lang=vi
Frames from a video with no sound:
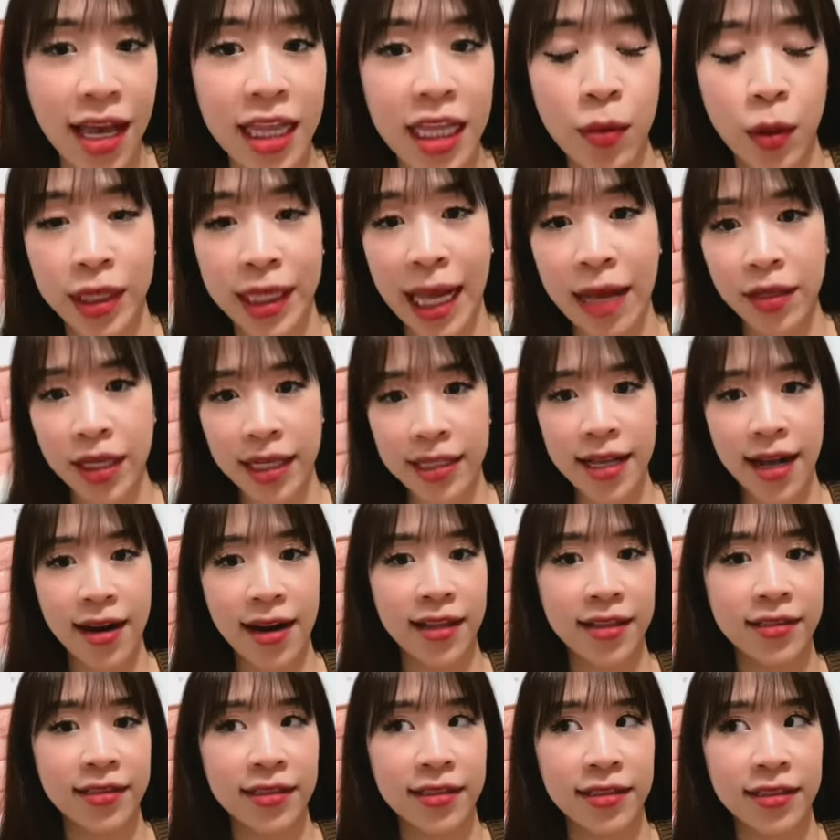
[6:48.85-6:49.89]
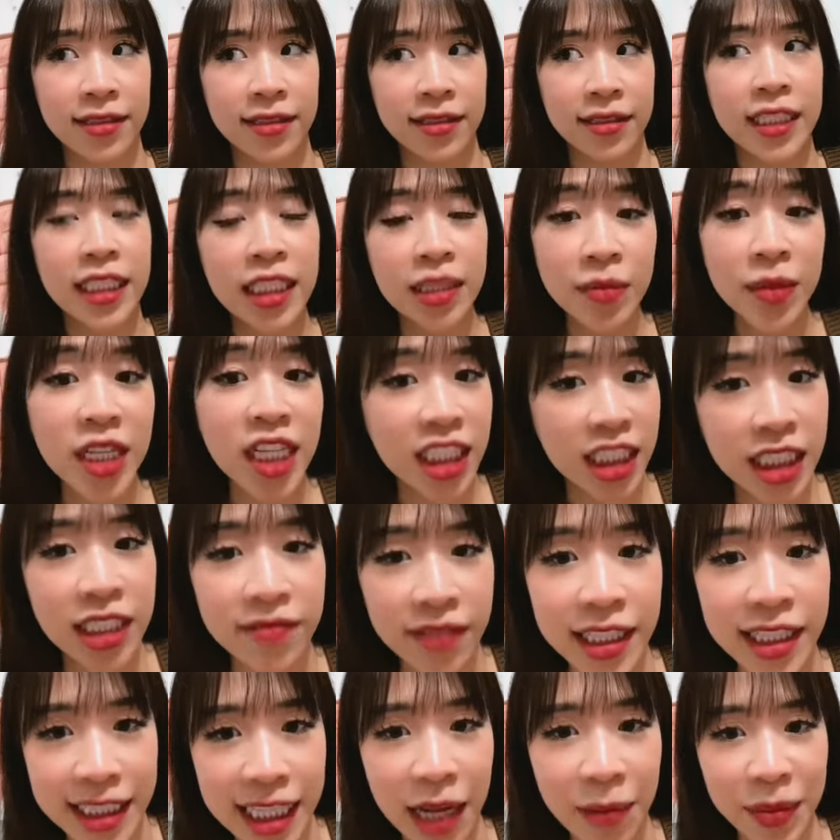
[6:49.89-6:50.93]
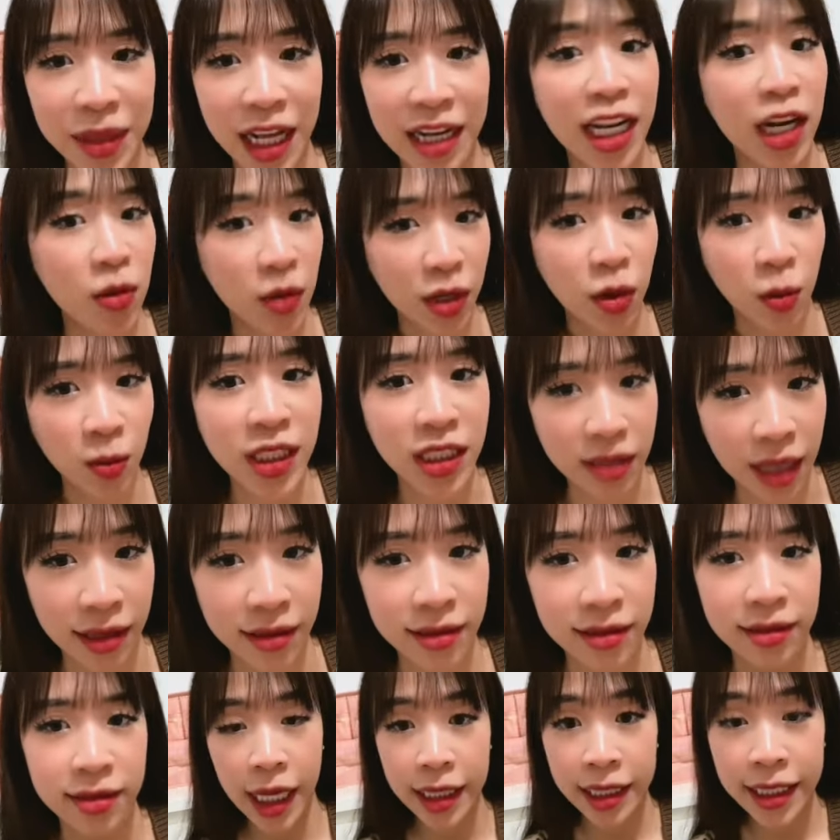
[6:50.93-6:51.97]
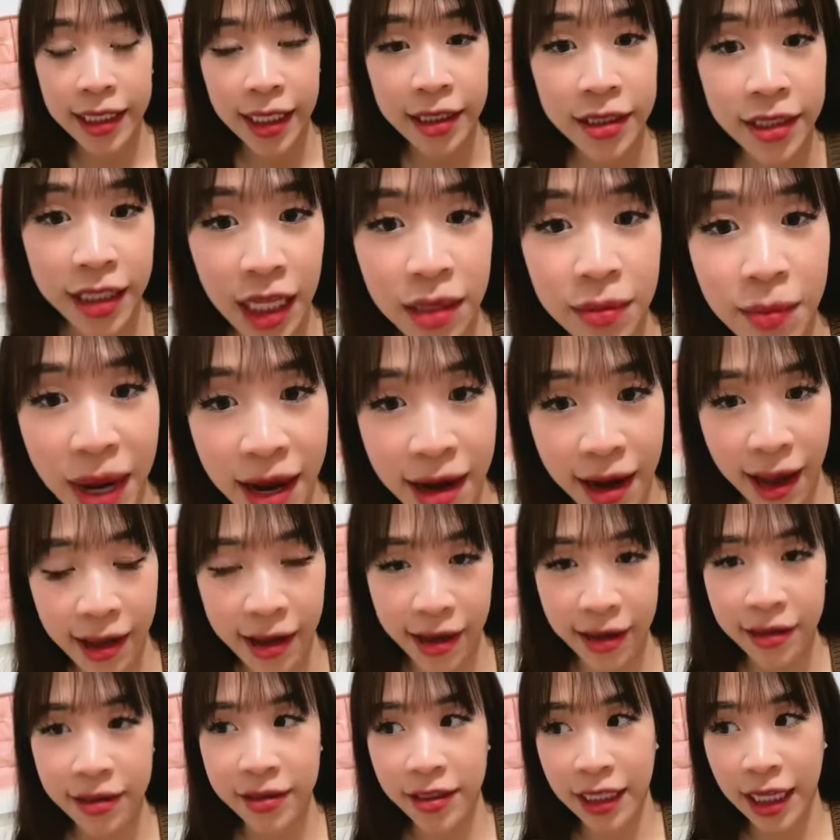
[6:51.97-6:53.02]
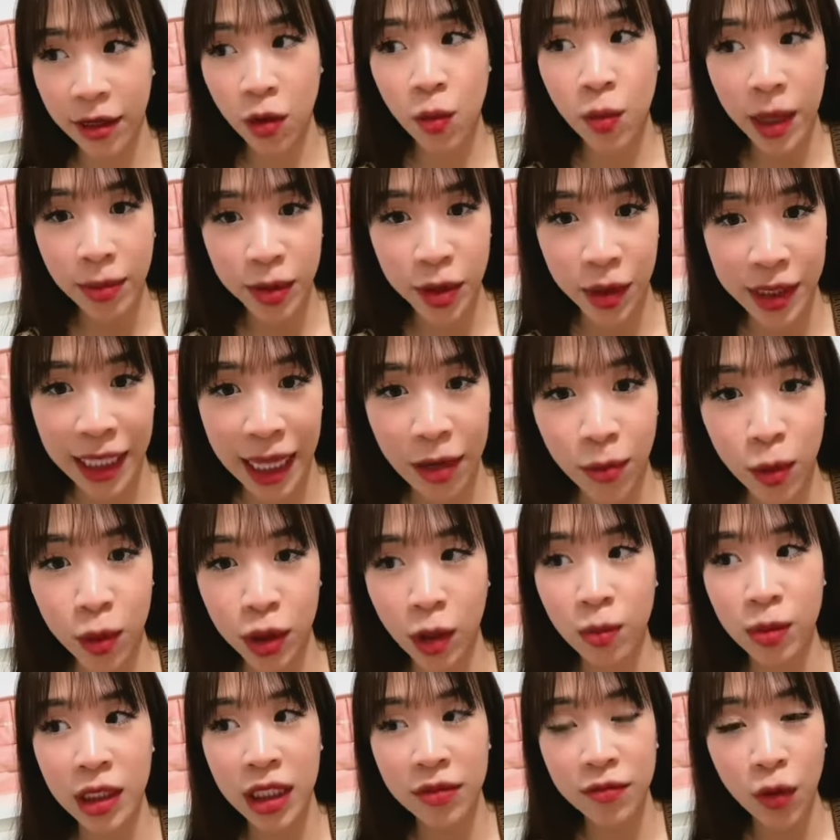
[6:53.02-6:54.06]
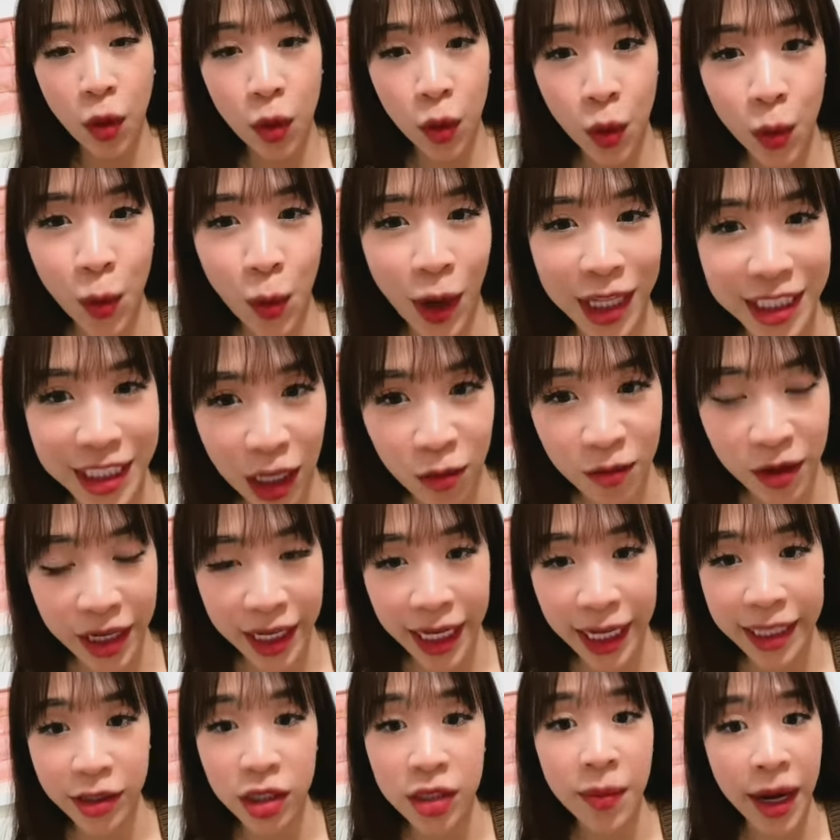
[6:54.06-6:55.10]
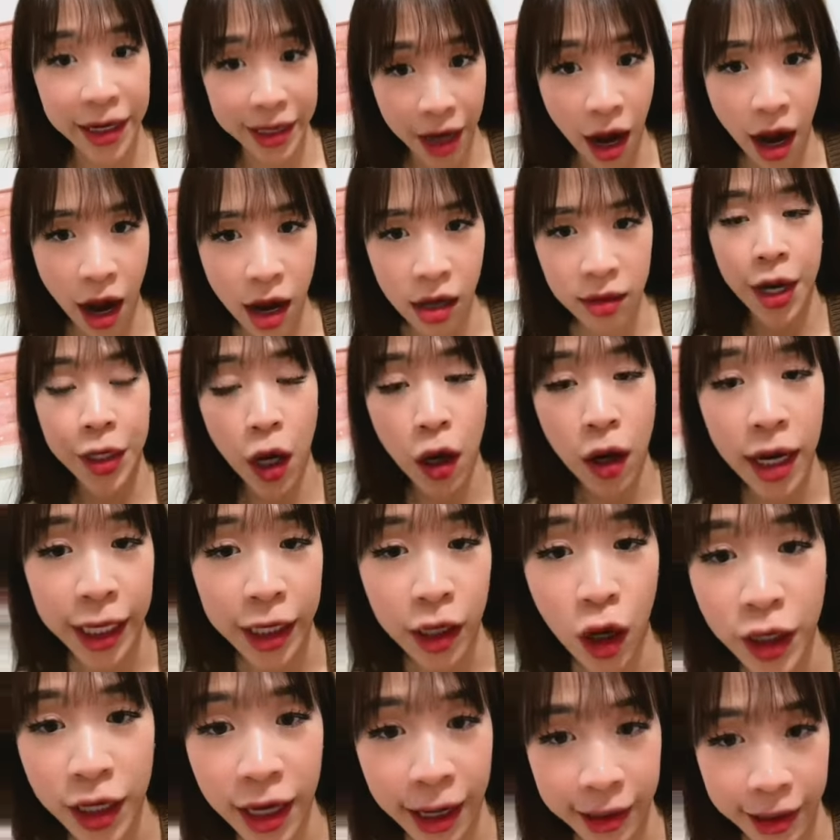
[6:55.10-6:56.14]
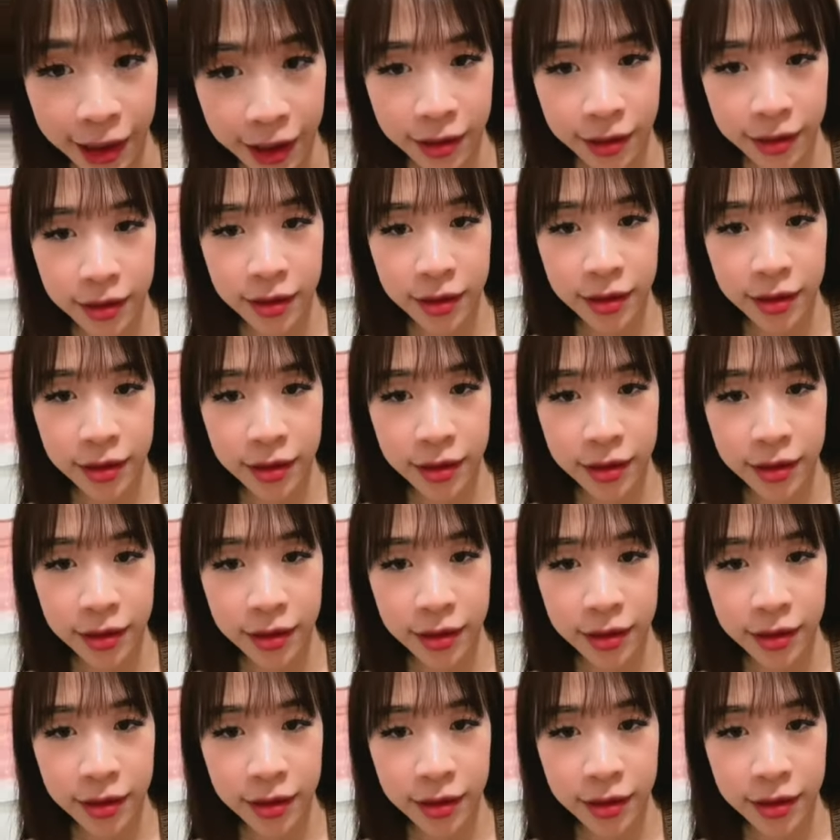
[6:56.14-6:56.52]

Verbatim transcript: thì bọn tao thấy rằng là 99% là đều là đúng sự thật thì cái người tên B này ấy, người ta cung cấp cho tao một thông tin vô cùng quan trọng vào cái ngày thứ bảy đó đó là cái con này ấy